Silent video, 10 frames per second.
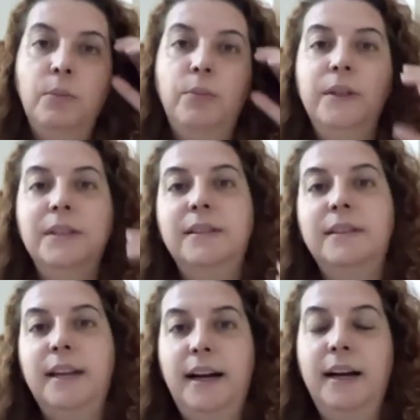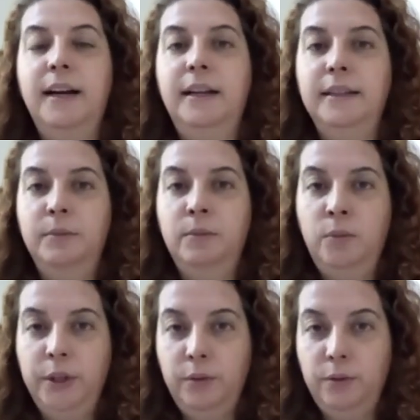por estar
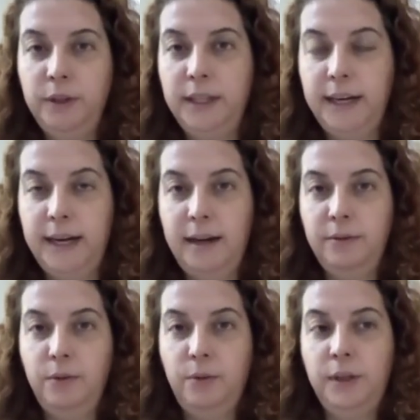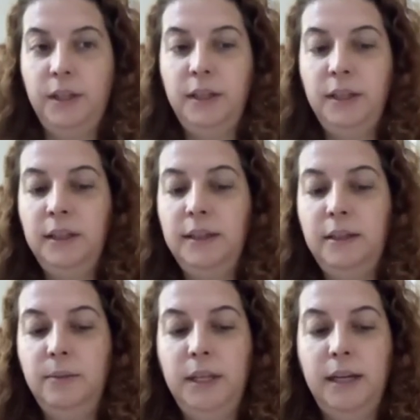muito vulnerável em
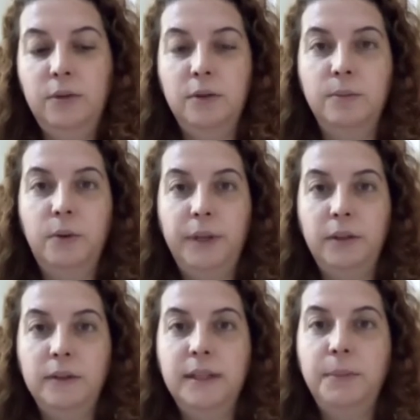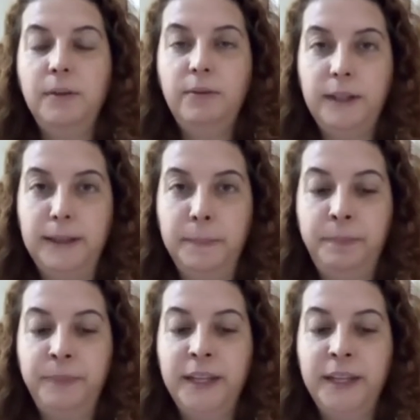determinados momentos da minha vida.